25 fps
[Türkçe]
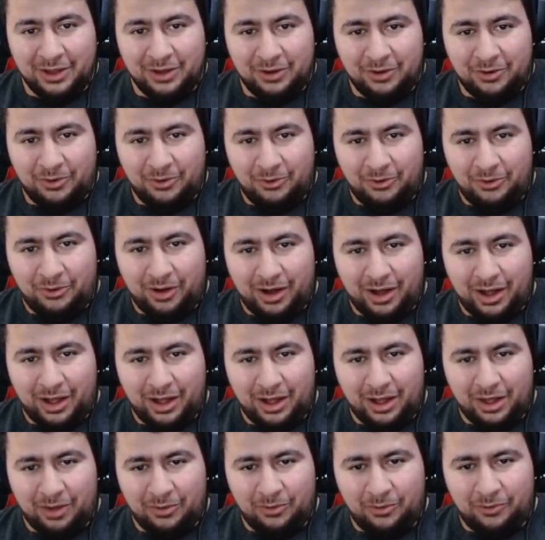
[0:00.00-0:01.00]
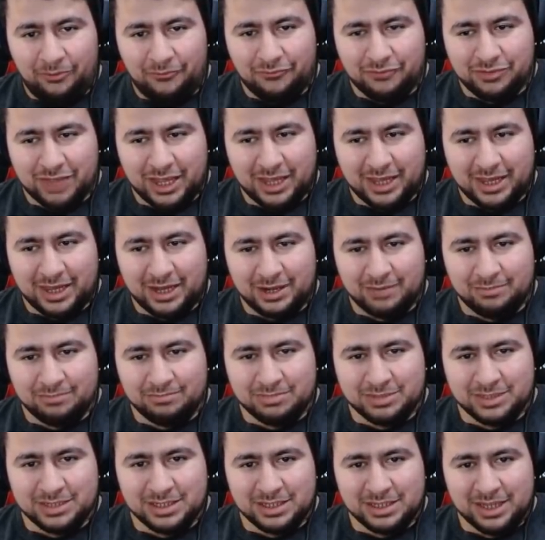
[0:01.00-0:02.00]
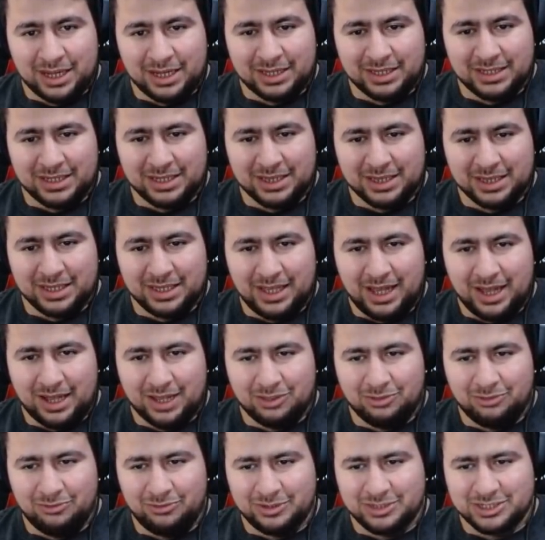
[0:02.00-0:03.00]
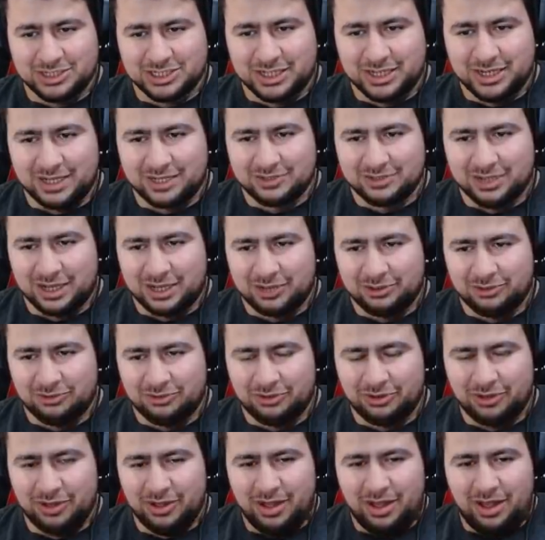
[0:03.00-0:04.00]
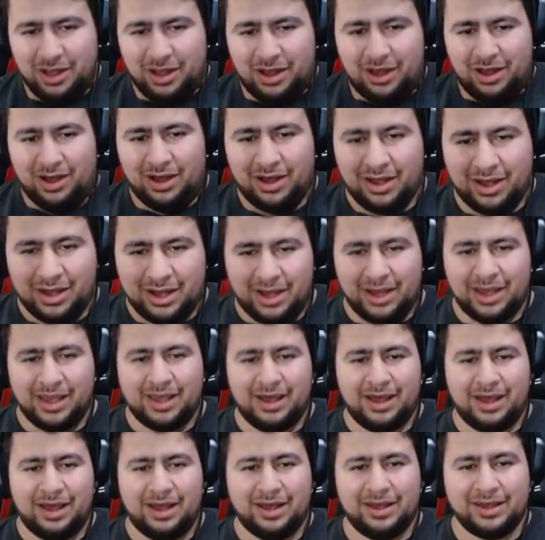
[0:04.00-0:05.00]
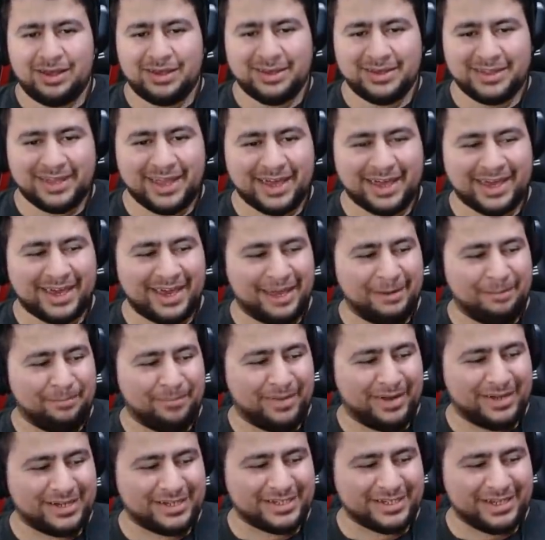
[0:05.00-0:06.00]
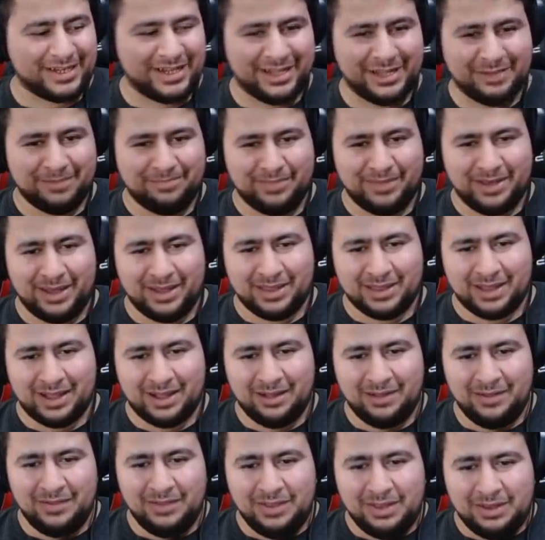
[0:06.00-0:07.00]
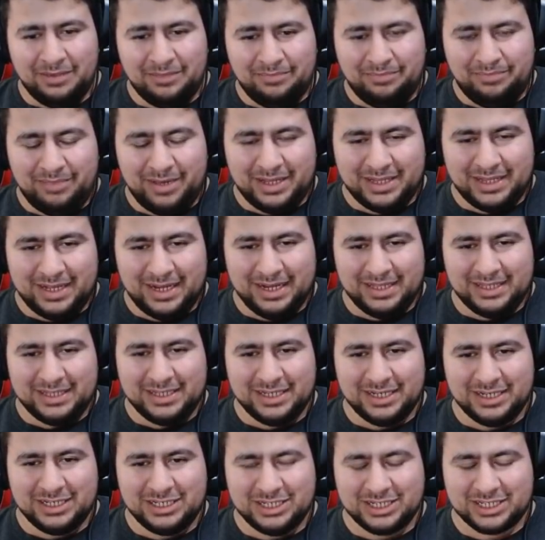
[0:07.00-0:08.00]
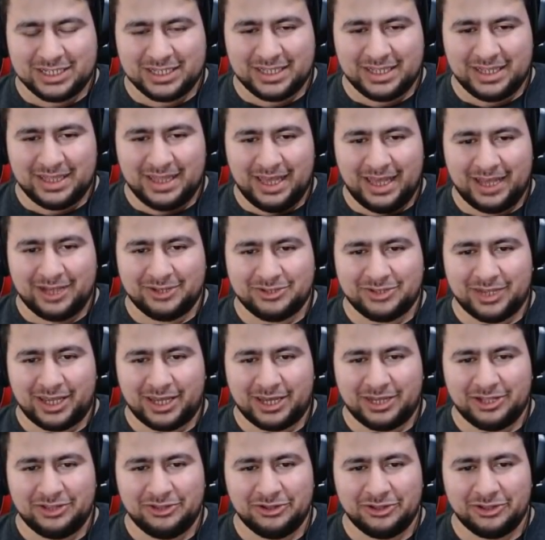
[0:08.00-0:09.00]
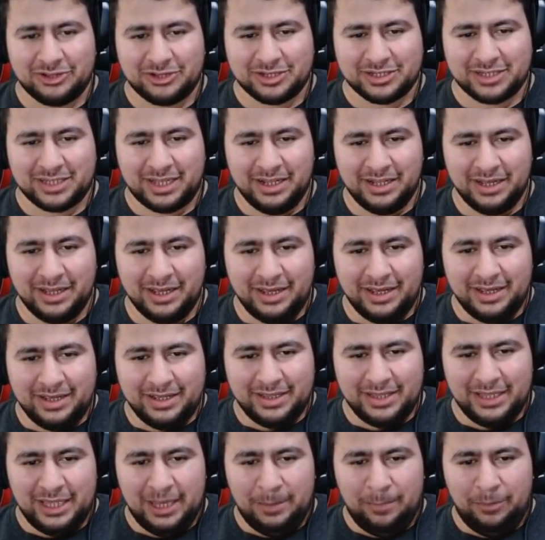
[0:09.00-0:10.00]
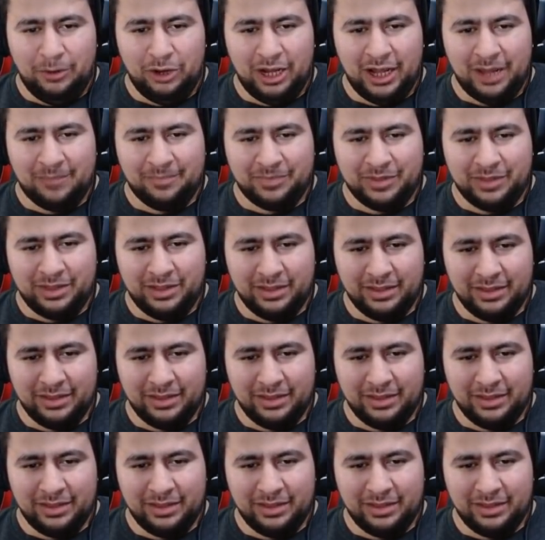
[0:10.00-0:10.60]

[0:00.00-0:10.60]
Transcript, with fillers: Oha of teker bizi terk etti. Ya dur işte ne güzel gidiyorduk. Aga ya iki teker parçalandı bir anda. Birden ikiye çıktı. Ne güzel gidiyorduk. Sen niye böyle yaptın?